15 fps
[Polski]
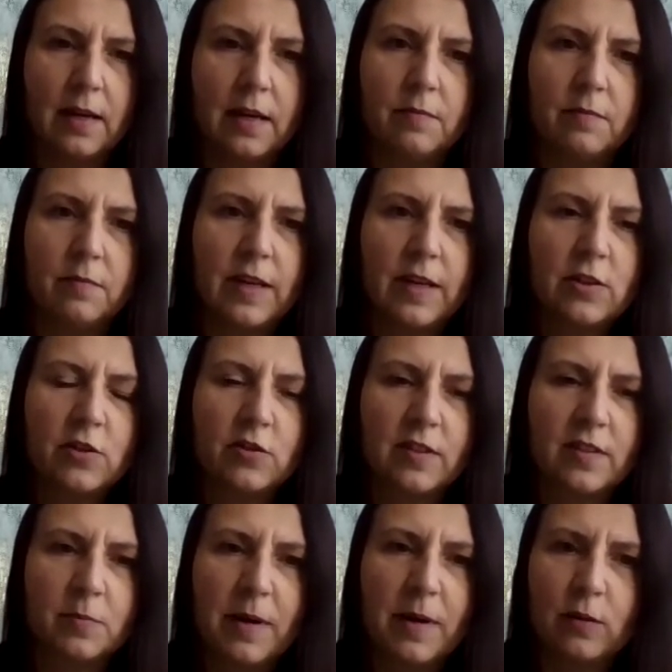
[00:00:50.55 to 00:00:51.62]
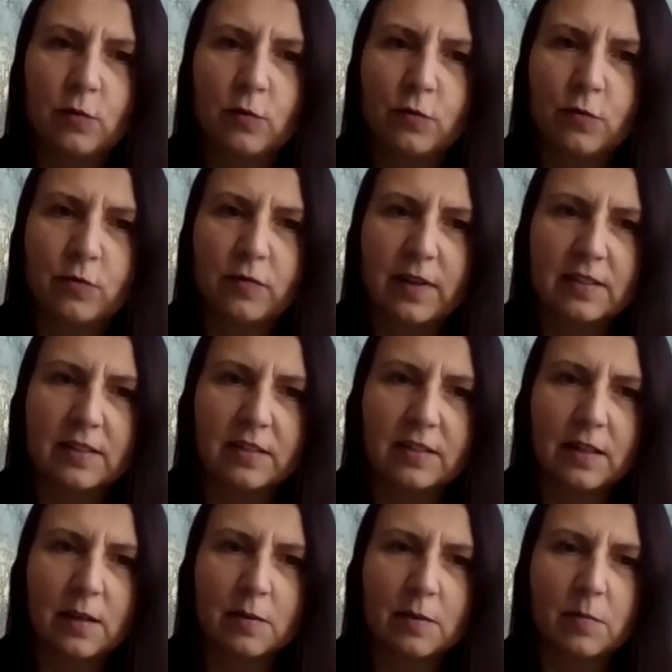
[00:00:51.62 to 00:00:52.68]
E, większość ekspertów uważa,
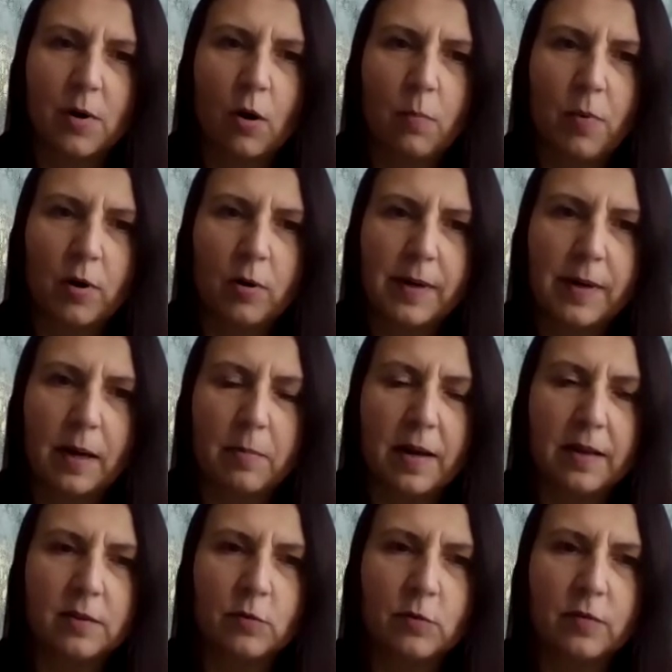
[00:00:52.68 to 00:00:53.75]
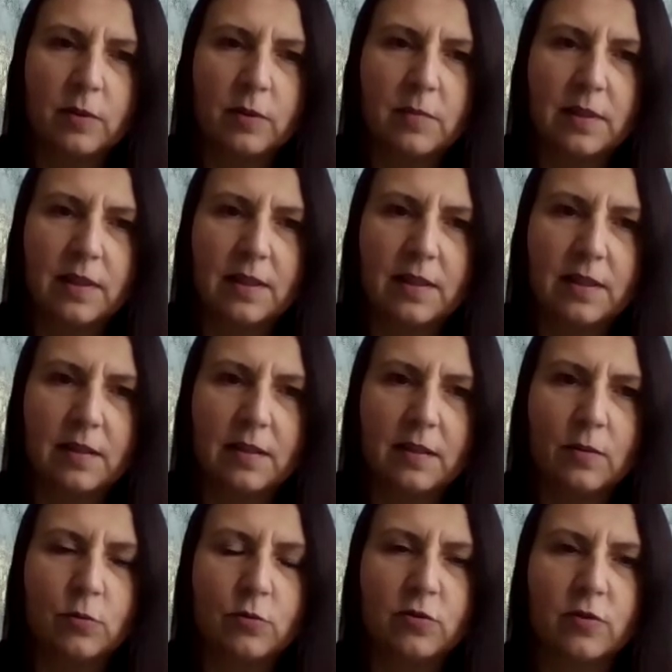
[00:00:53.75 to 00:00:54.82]
że o polipragmazji mówimy, kiedy
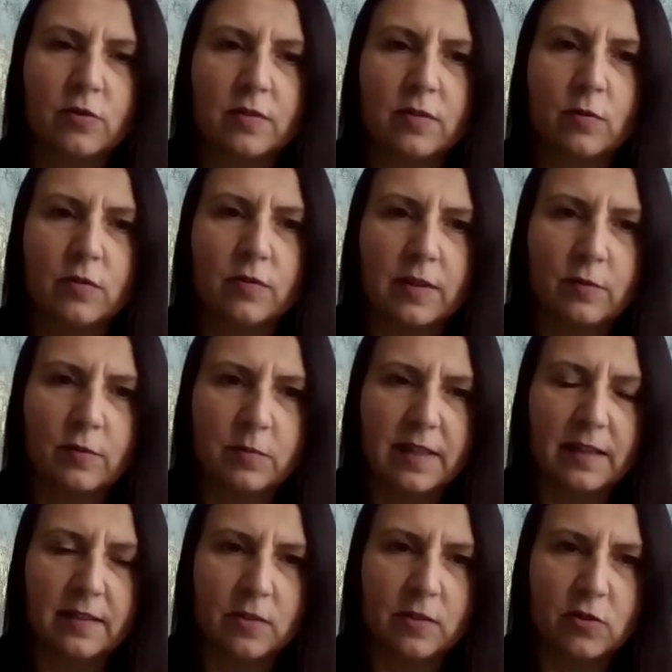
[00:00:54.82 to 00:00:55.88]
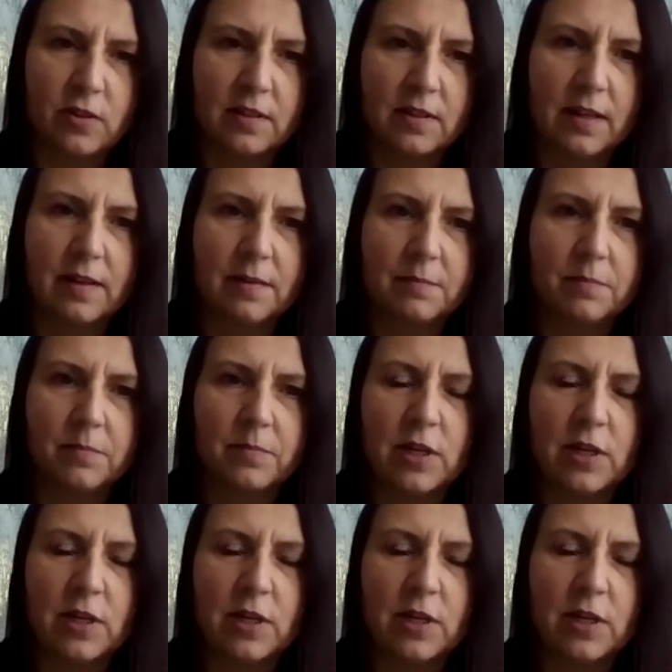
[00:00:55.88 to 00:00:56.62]
już są dwie substancje czynne.